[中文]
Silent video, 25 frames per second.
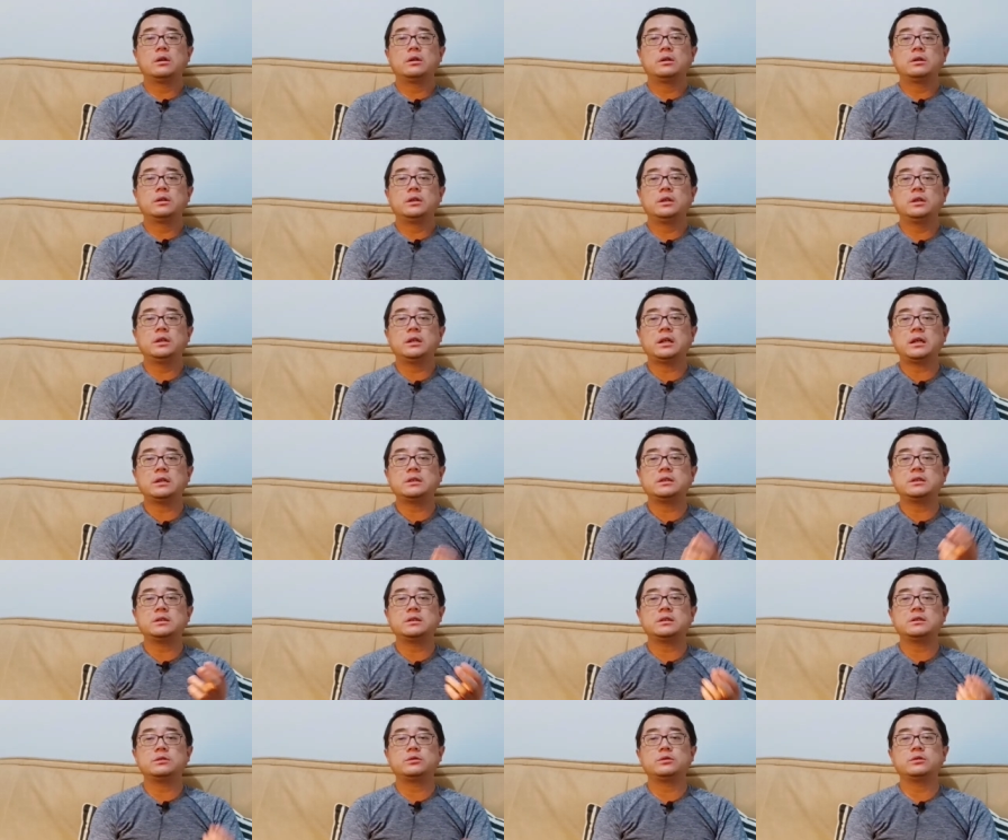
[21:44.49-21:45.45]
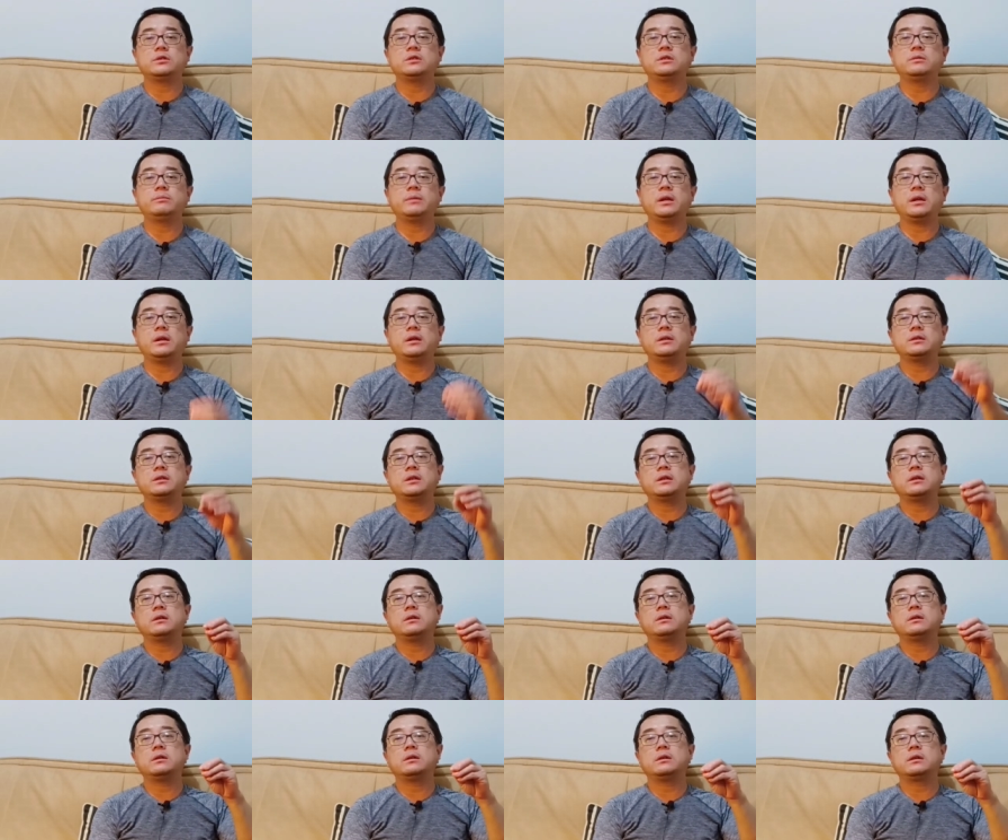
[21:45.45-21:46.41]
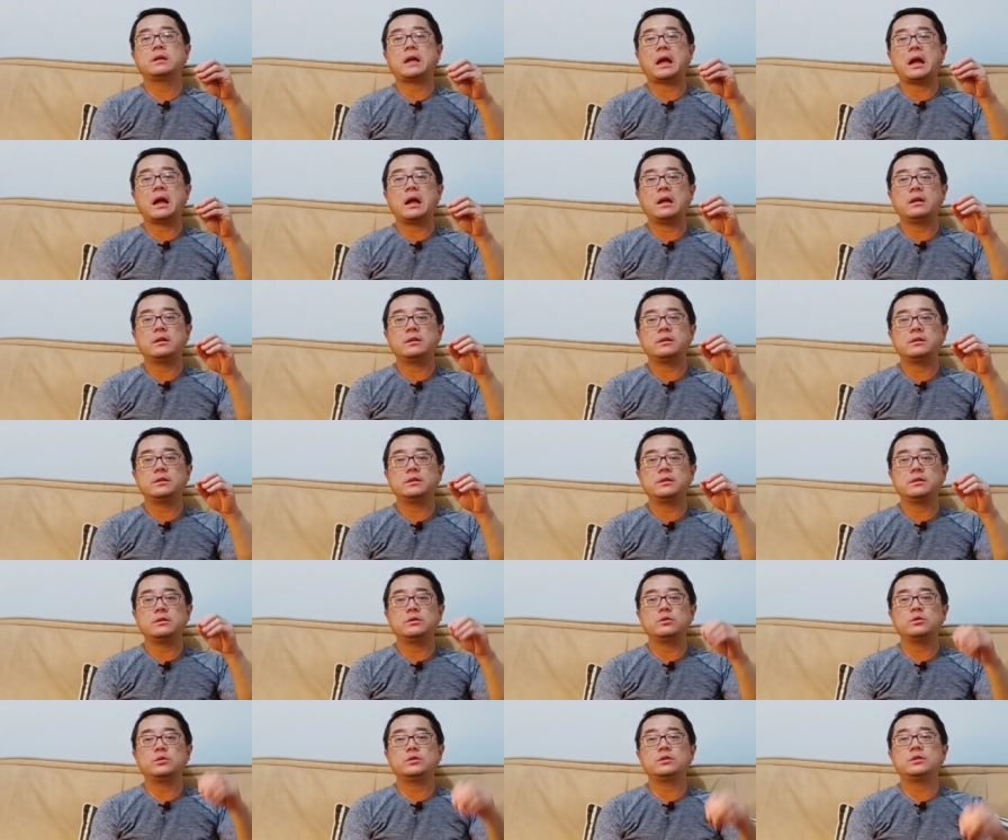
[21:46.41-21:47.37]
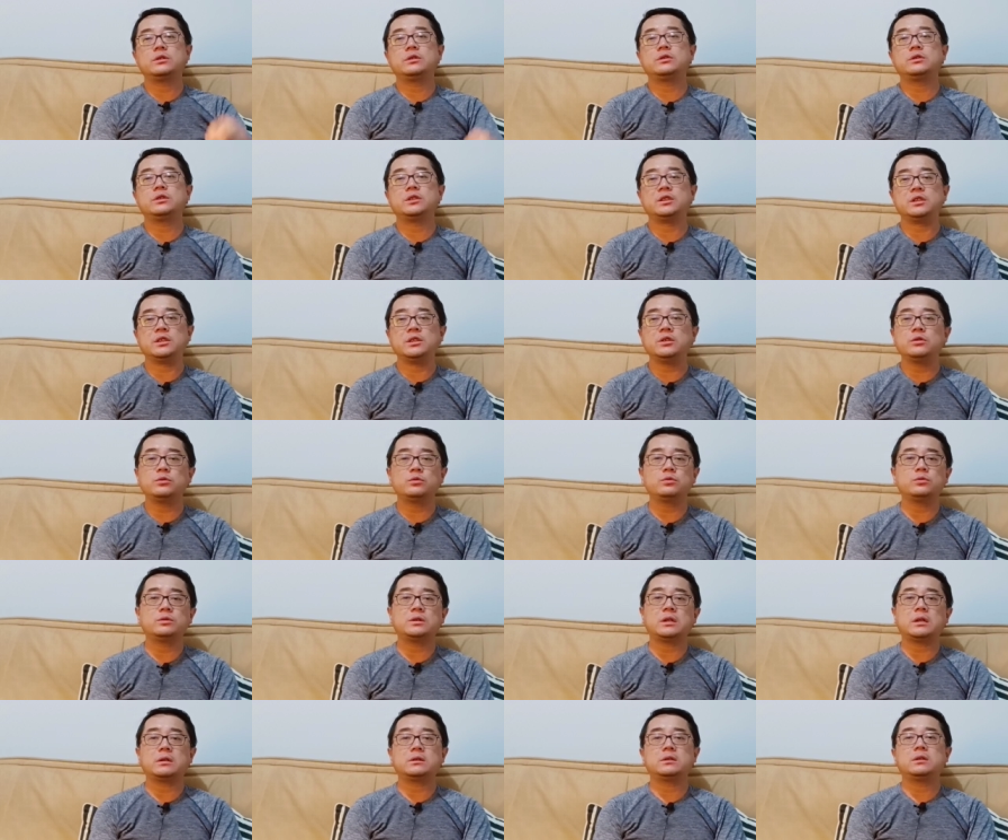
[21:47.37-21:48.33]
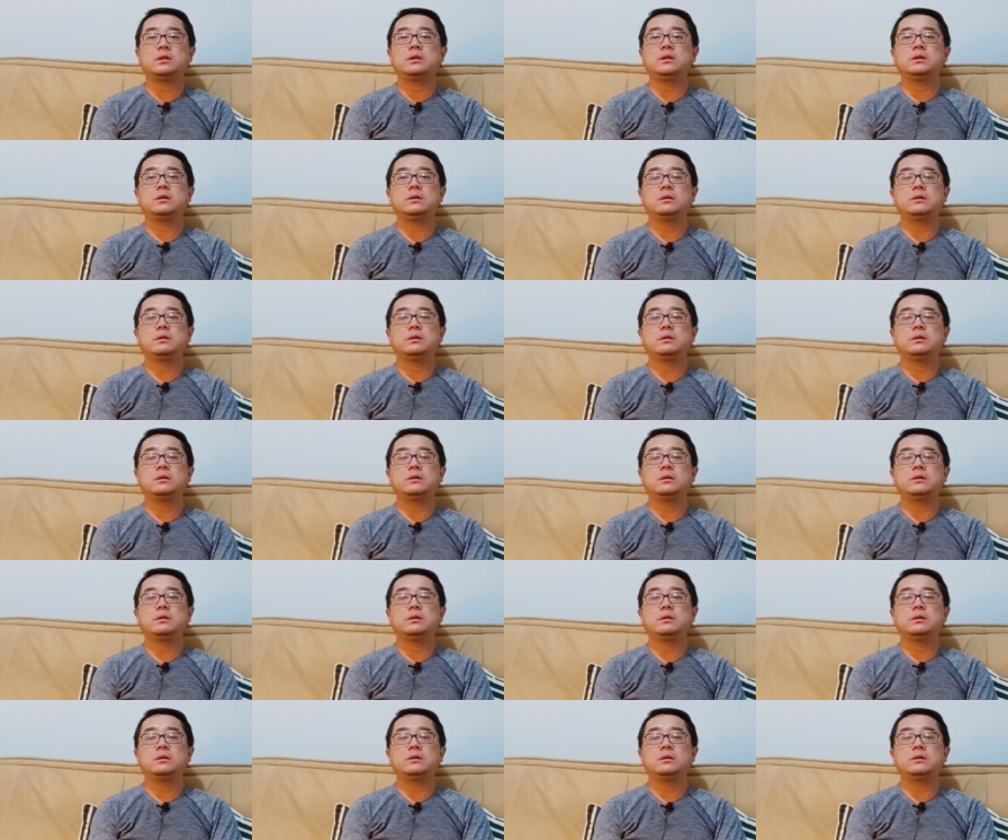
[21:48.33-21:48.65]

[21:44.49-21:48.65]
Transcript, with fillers: 一旦形成群体免疫，这个感染性就急速降低。